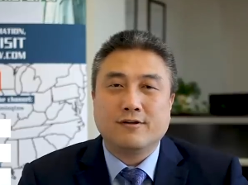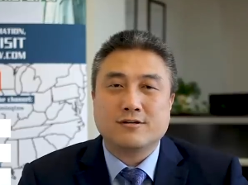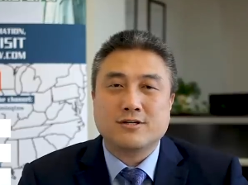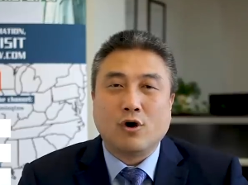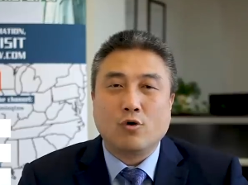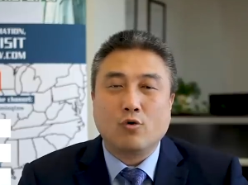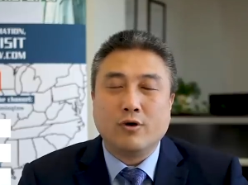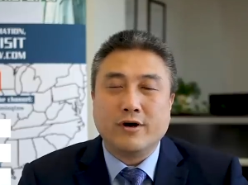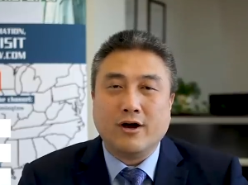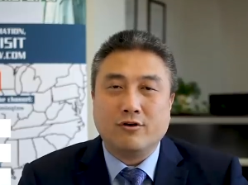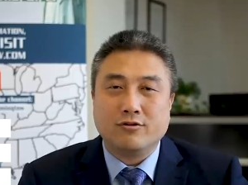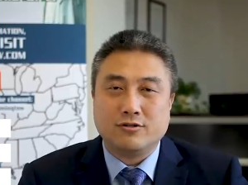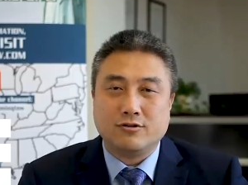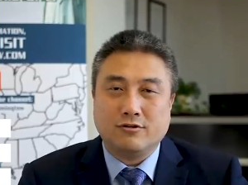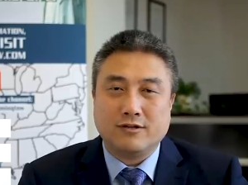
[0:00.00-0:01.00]
超过要
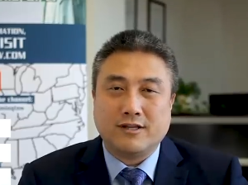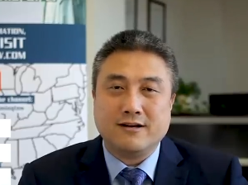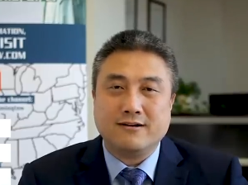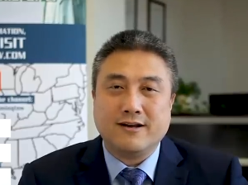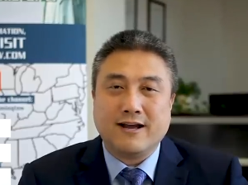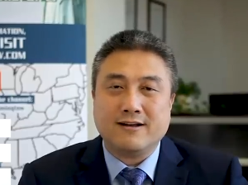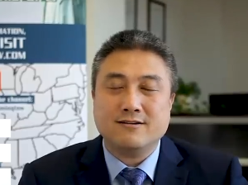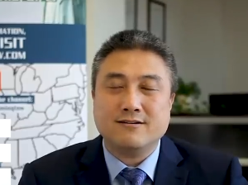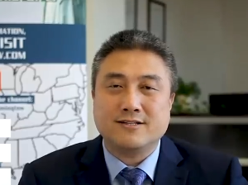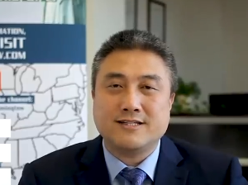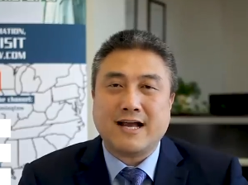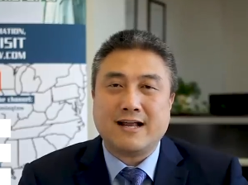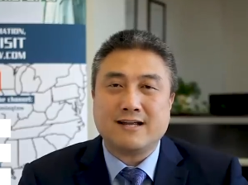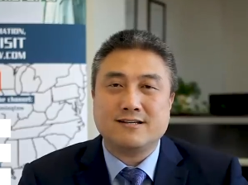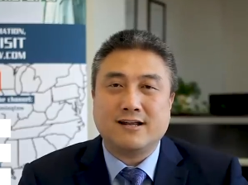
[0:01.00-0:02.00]
求，但是两者
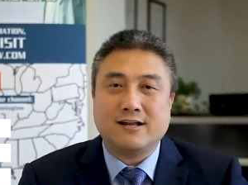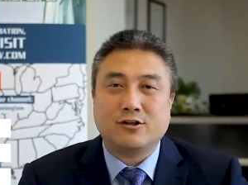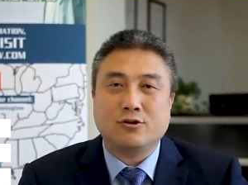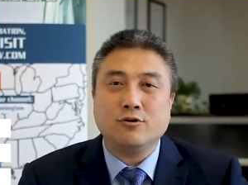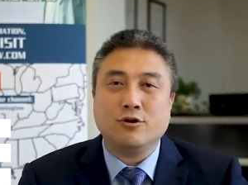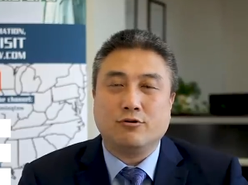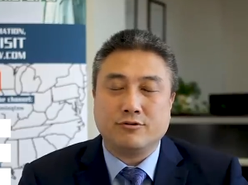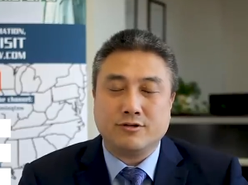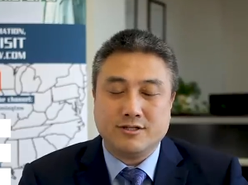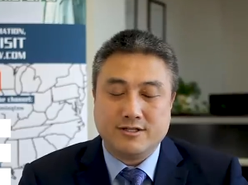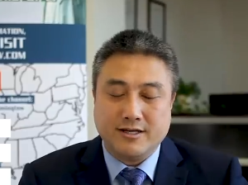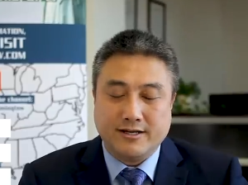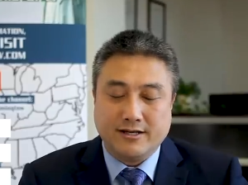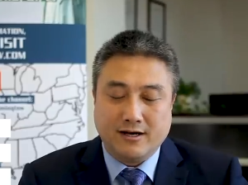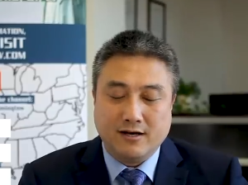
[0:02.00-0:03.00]
加起来都有一
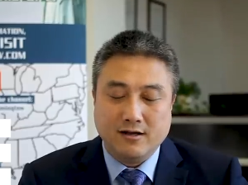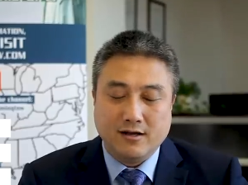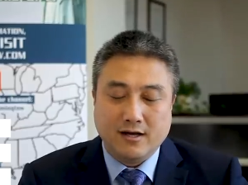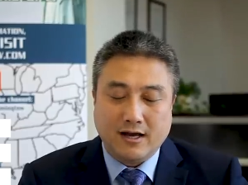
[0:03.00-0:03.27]
些呢，